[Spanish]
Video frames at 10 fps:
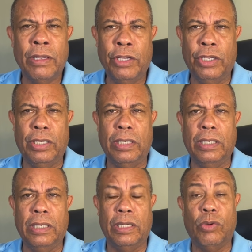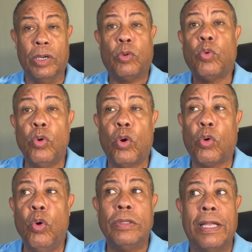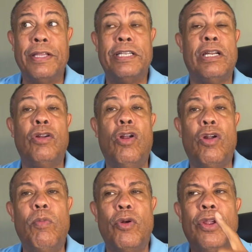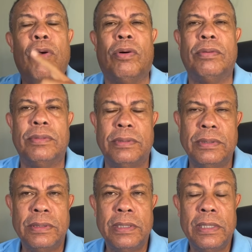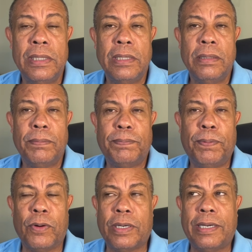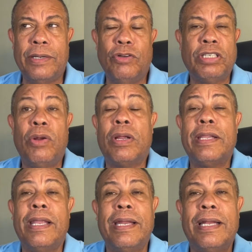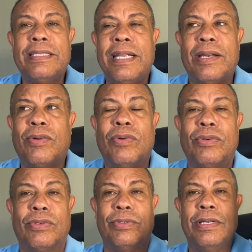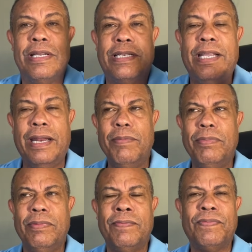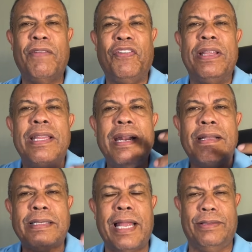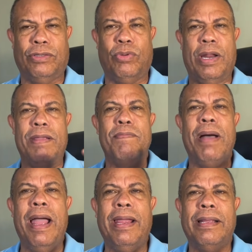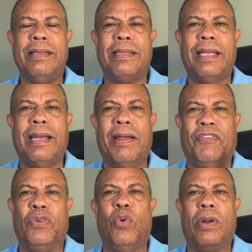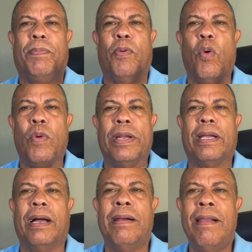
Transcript: y, lo, ocultan. Dicen, no, no murió. Porque no sé lo que quieren hacer con... Quieren defender tanto la imagen de la figura pública